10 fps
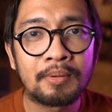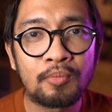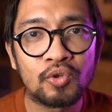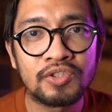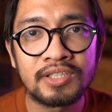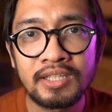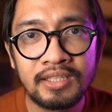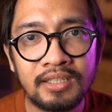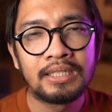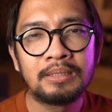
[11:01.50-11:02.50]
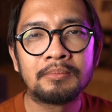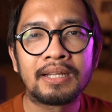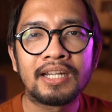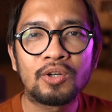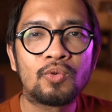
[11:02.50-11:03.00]
Ponzi di
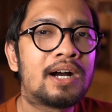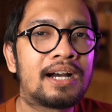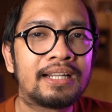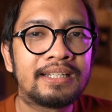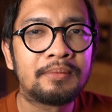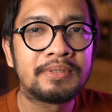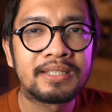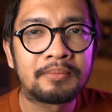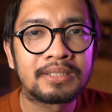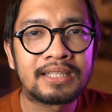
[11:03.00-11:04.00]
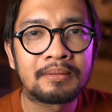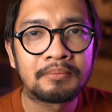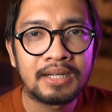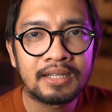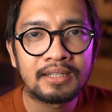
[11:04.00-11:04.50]
mana uang kalian bisa
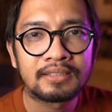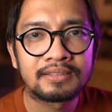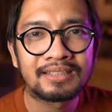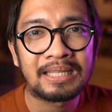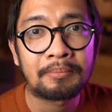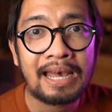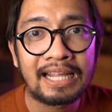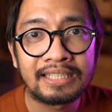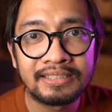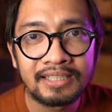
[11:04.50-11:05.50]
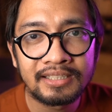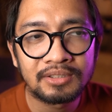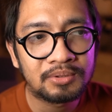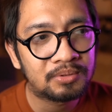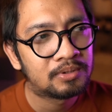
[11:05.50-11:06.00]
bertambah setiap harinya
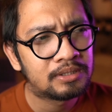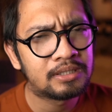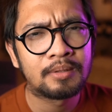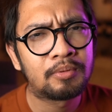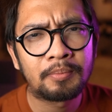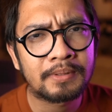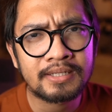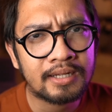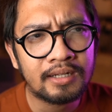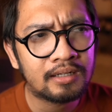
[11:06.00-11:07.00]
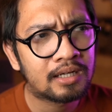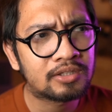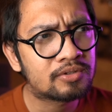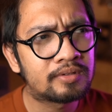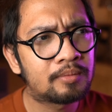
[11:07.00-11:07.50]
itu 30%,
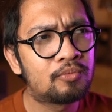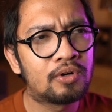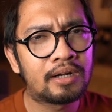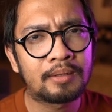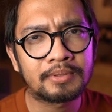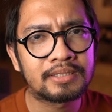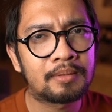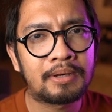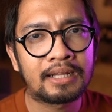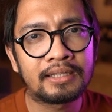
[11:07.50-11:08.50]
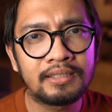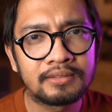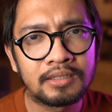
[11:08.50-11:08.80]
nggak tau setiap bulan apa setiap hari.